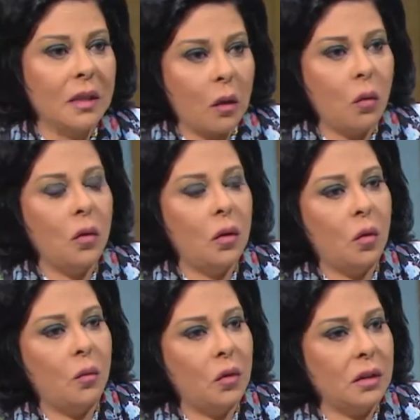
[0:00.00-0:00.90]
من اول
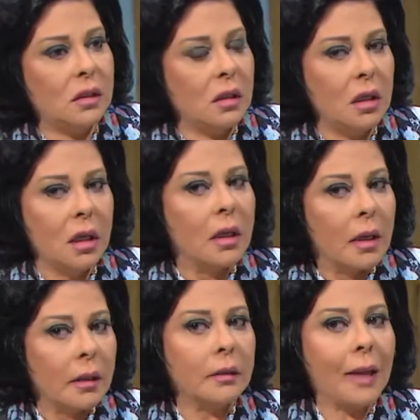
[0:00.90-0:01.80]
يوم وانت
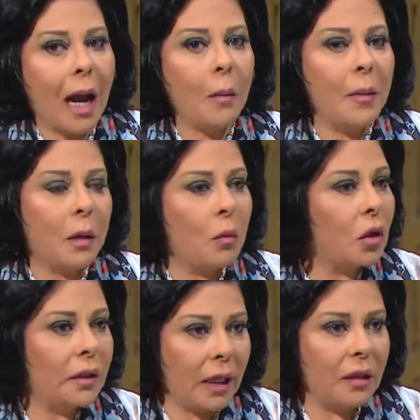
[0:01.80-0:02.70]
طعمك
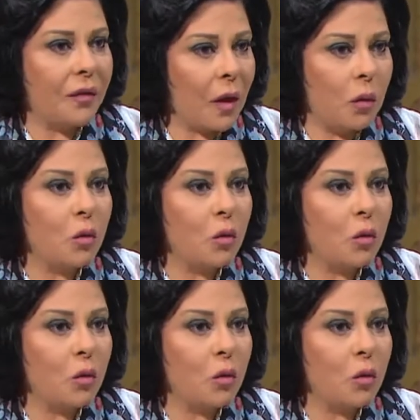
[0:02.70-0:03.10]
مختلف قوي